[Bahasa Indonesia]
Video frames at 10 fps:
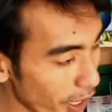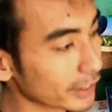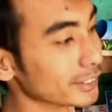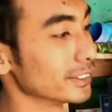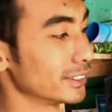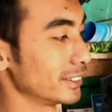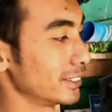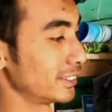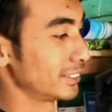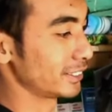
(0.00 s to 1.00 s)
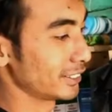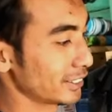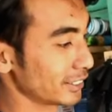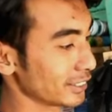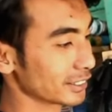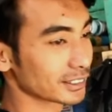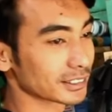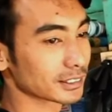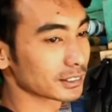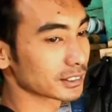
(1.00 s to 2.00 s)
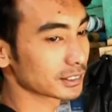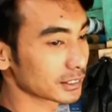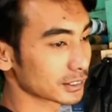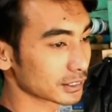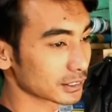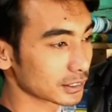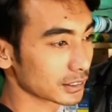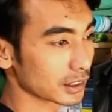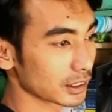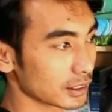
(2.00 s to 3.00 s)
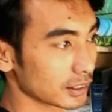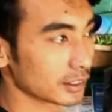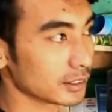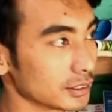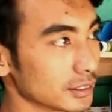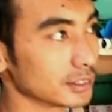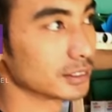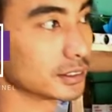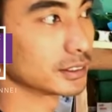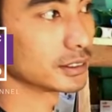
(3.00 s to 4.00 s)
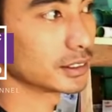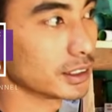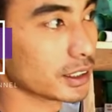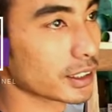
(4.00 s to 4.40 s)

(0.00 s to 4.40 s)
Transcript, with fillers: cupang. nah nah ini tadi kan kita belum tanya-tanya masalah harga ikan cupangnya nih mas ya.